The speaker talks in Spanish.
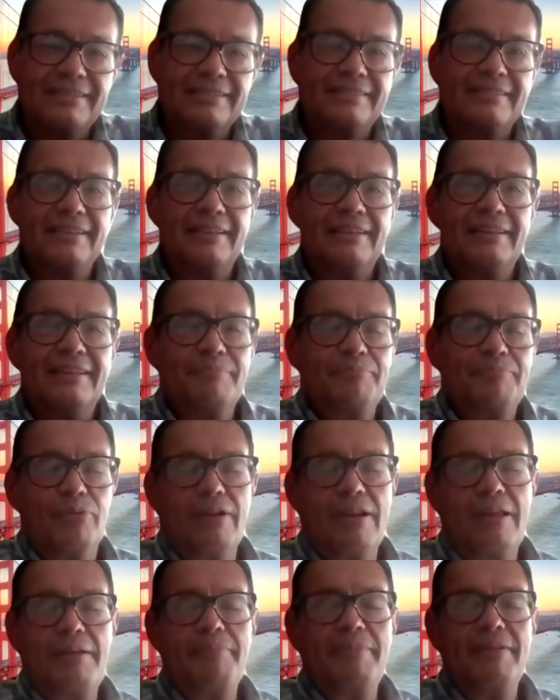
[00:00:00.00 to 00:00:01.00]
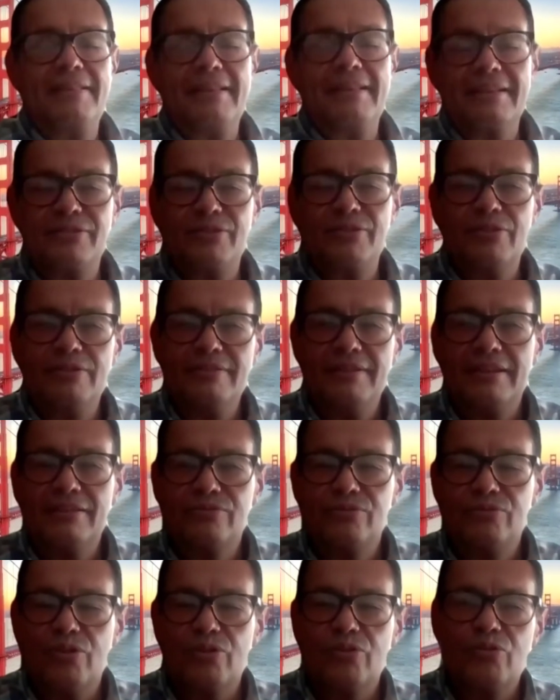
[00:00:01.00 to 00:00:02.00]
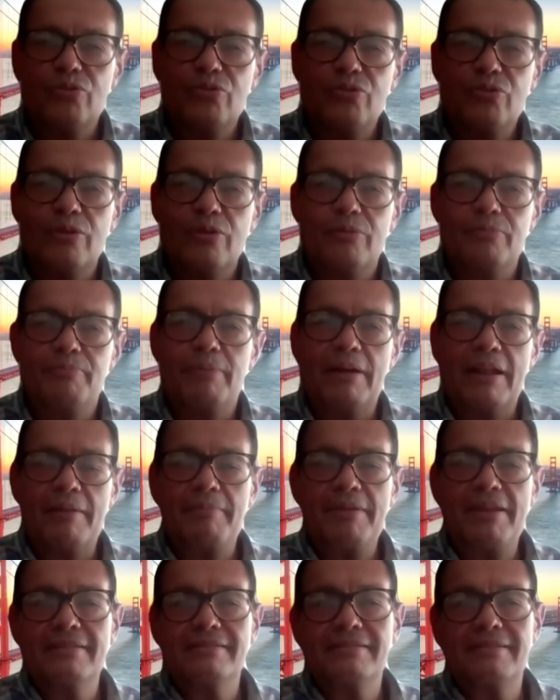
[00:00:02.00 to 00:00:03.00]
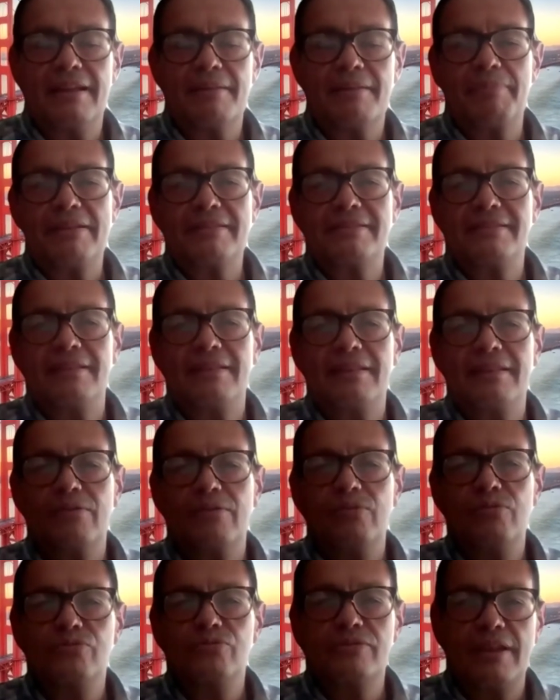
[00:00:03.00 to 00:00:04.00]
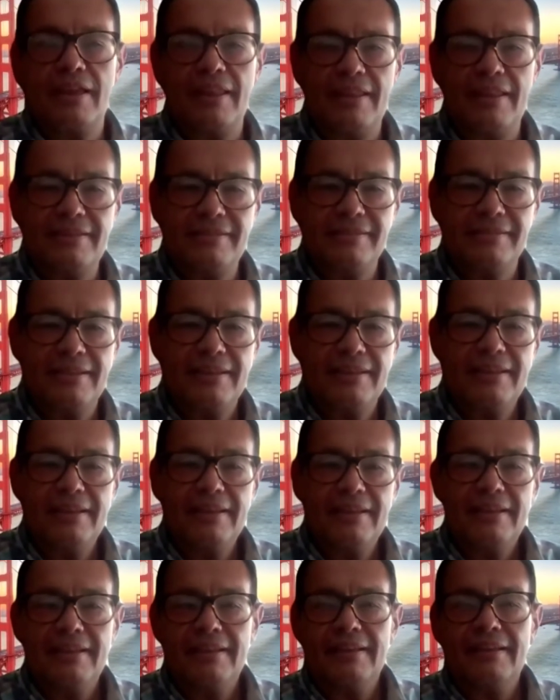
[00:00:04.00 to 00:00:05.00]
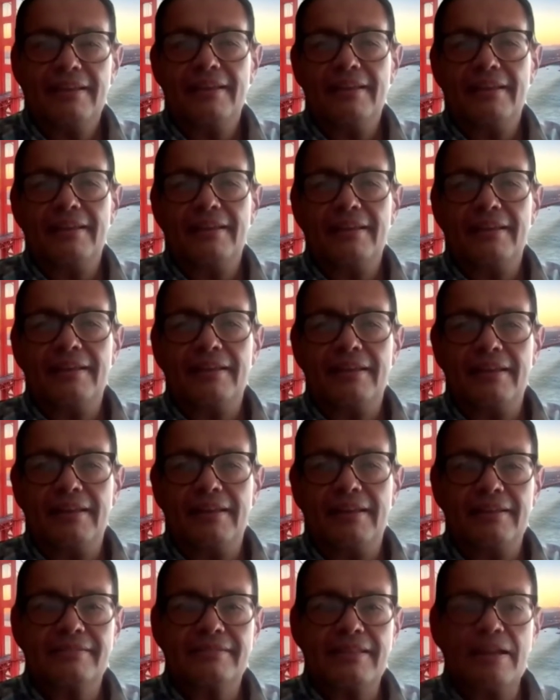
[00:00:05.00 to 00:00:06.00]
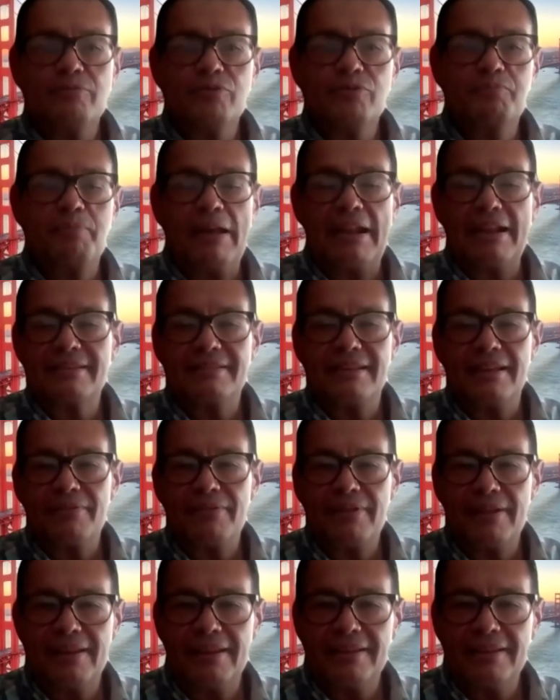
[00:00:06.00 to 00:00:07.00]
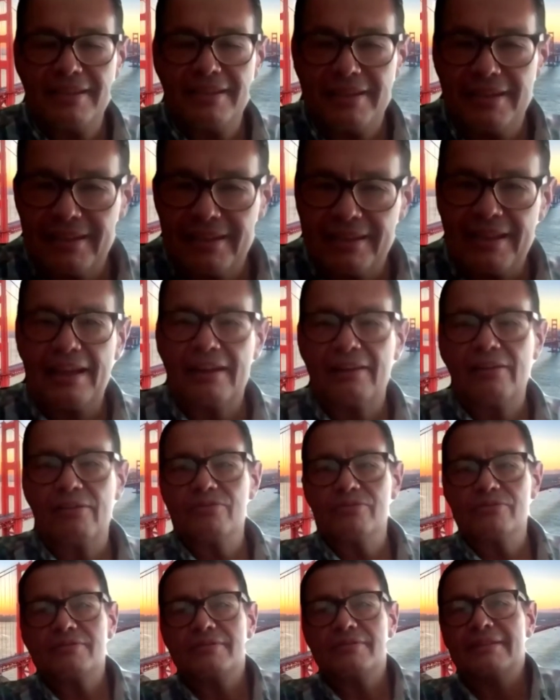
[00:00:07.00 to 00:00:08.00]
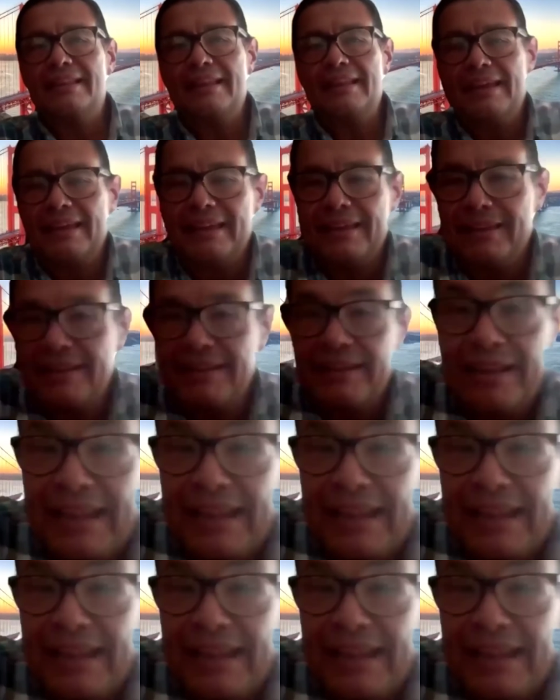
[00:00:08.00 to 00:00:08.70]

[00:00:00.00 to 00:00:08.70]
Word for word: este, por la invitación. Es un orgullo para mí estar presente con ustedes. Eh, estamos para servirles y llenarlos de